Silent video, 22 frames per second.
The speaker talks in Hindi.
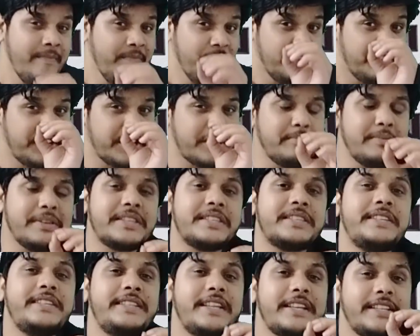जिसमें
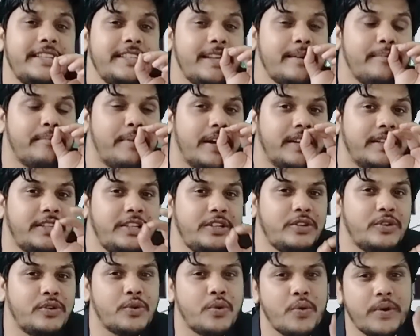सीधे सीधे भर्ती
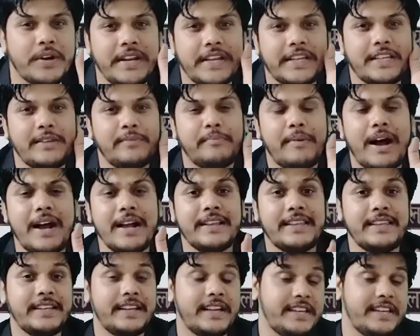को रोकने की मांग
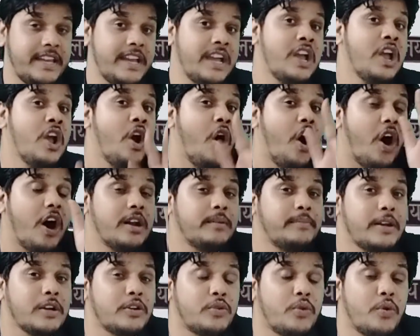की गई है
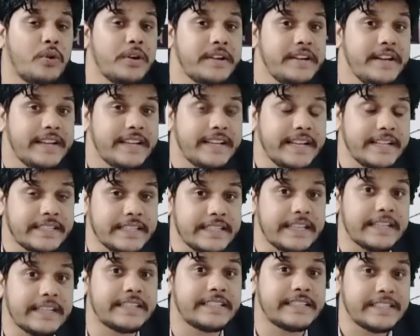ऑनबल कोर्ट ने
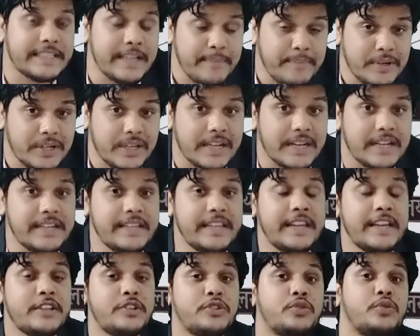केसेस एक्सेप्ट कर लिए
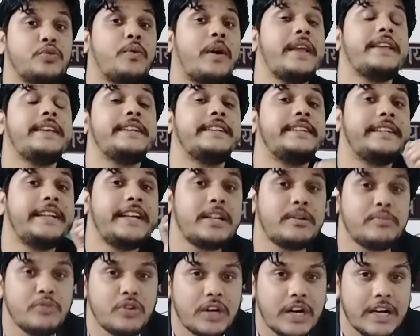हैं सुनवाई की
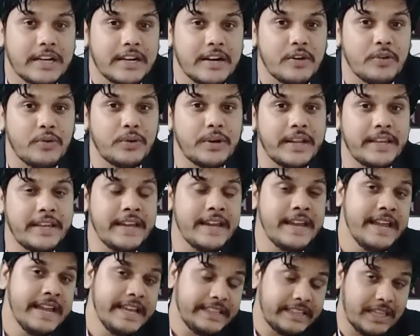डेट मुकर्र हो रही है
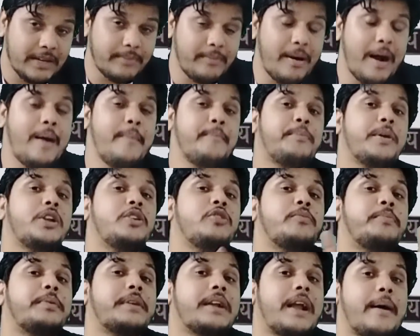तमाम पहलुओं
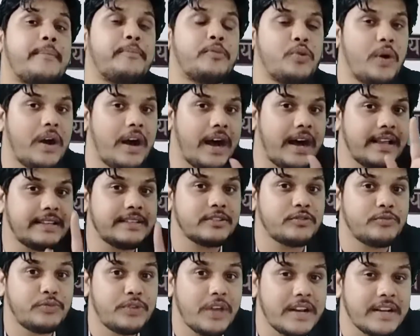पर आपको आज
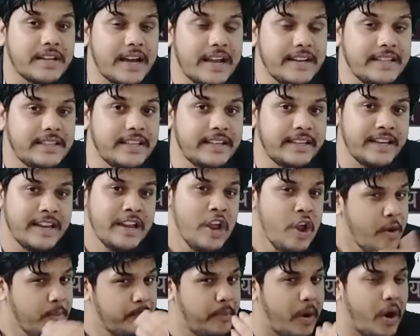जानकारी देंगे
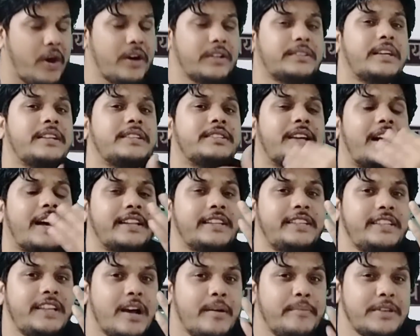बहुत सारे
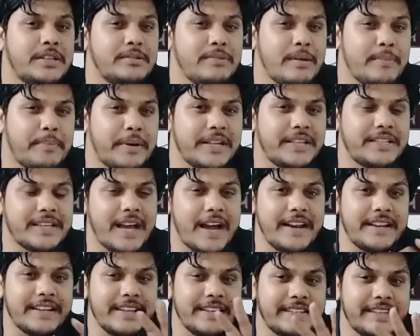साथी अब इसमें
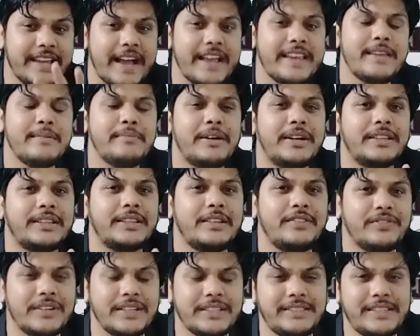परेशान हैं क्या ये भर्ती
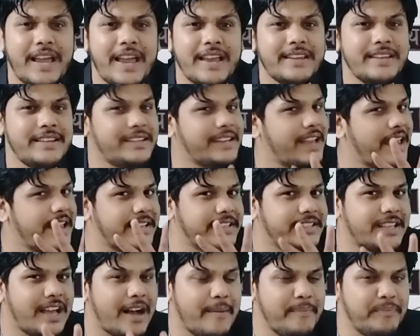फंस जाएगी क्या
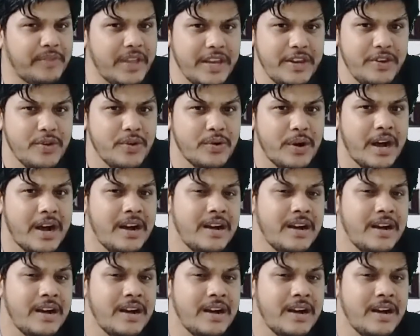एग्ज़ाम नहीं होगा